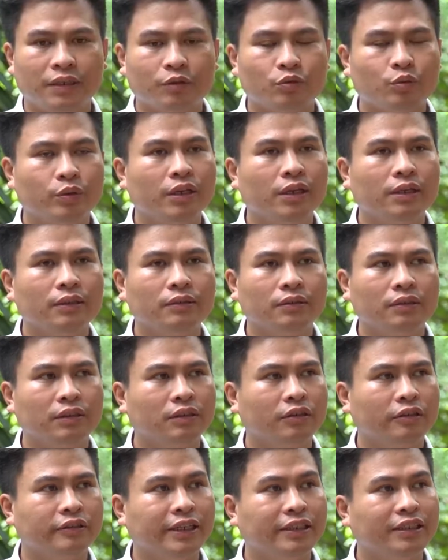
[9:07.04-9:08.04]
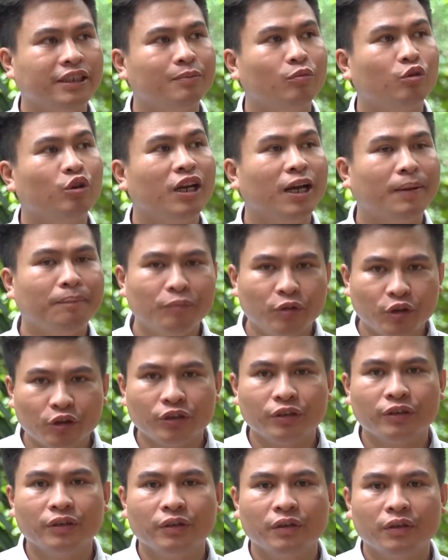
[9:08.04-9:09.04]
theo quy định nó chỉ có giá trị một năm thôi.
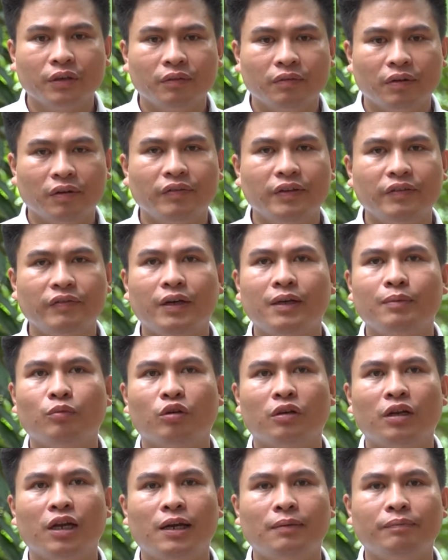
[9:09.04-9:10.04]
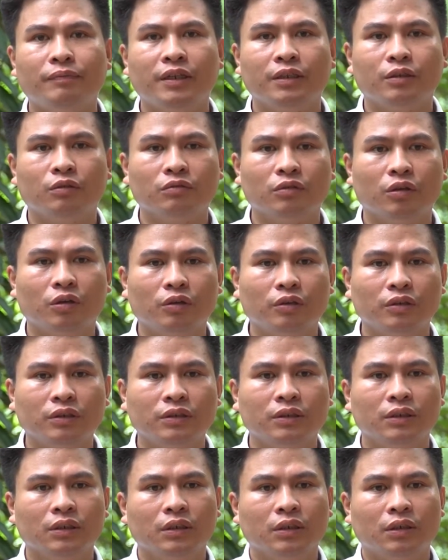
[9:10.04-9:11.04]
Và vì vậy một năm thì chúng
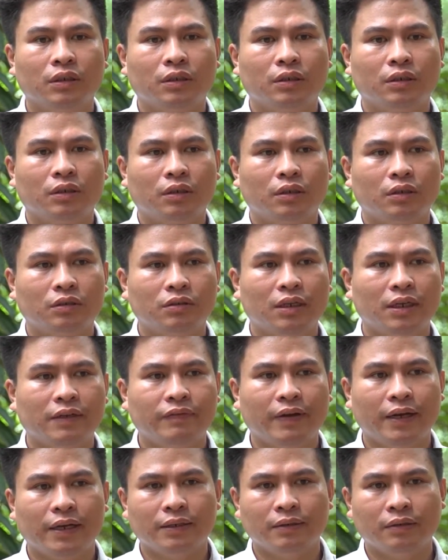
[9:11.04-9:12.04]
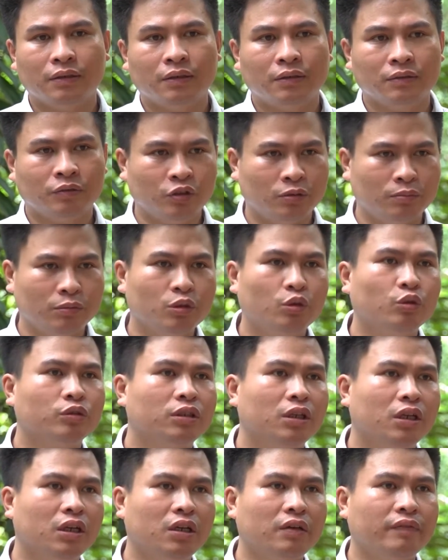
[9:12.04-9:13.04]
tôi ờ, lại phải uh, chuẩn bị hồ
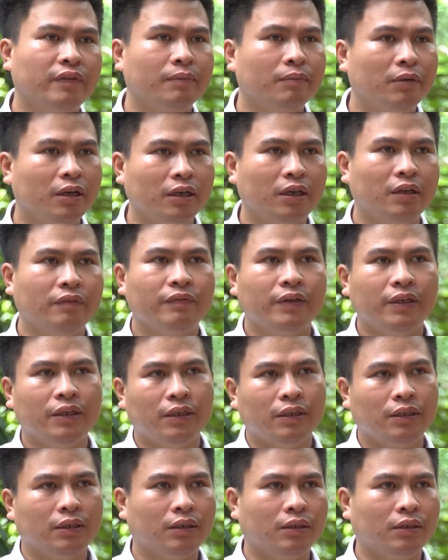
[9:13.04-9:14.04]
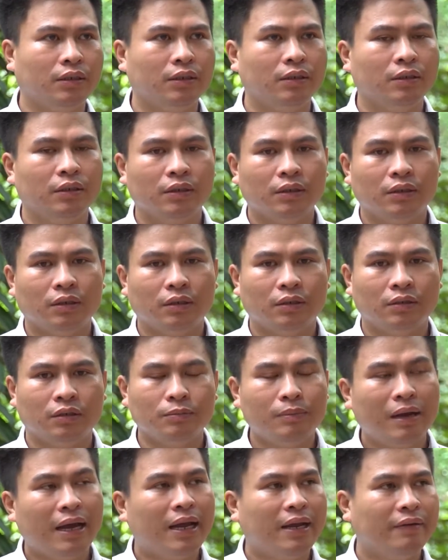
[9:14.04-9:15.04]
sơ và mời đơn vị ờ, thứ
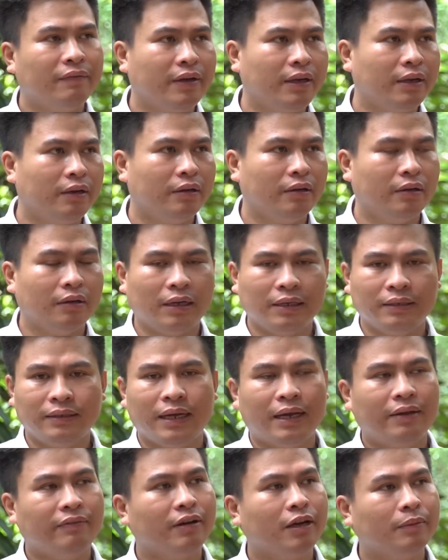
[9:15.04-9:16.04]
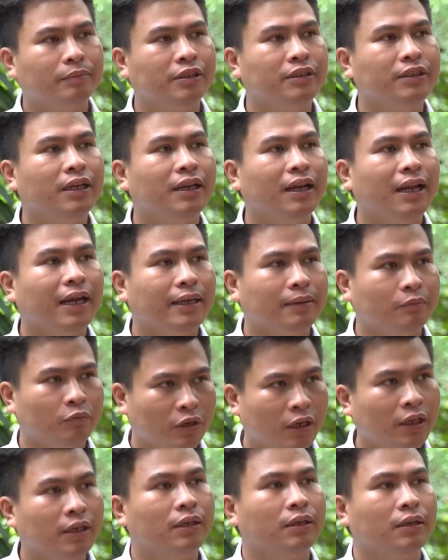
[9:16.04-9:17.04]
ba về họ đánh giá và cấp chứng nhận lại
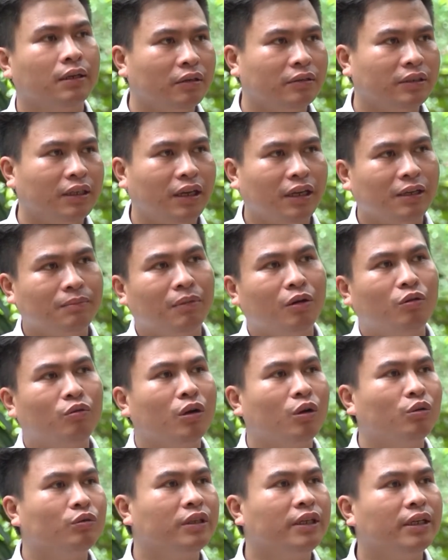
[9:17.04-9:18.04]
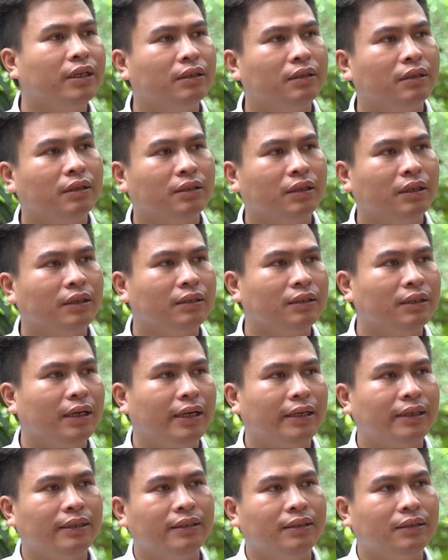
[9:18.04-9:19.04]
một lần. Họ sẽ lấy mẫu ngẫu nhiên ở trên
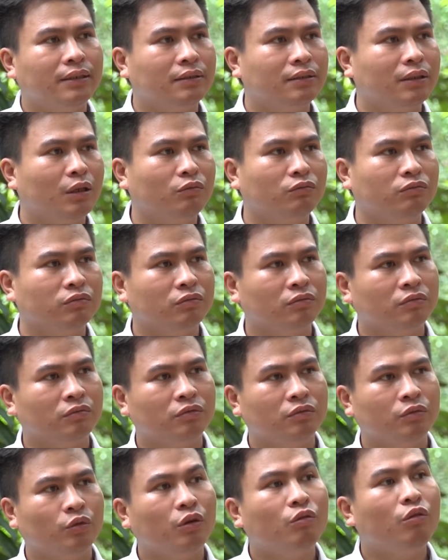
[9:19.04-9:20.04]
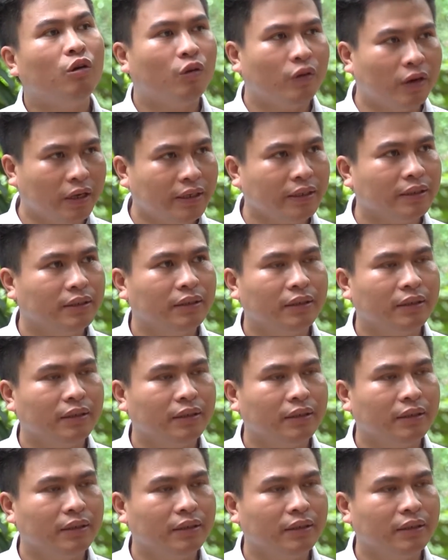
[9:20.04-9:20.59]
cái tổng số nông hộ đấy.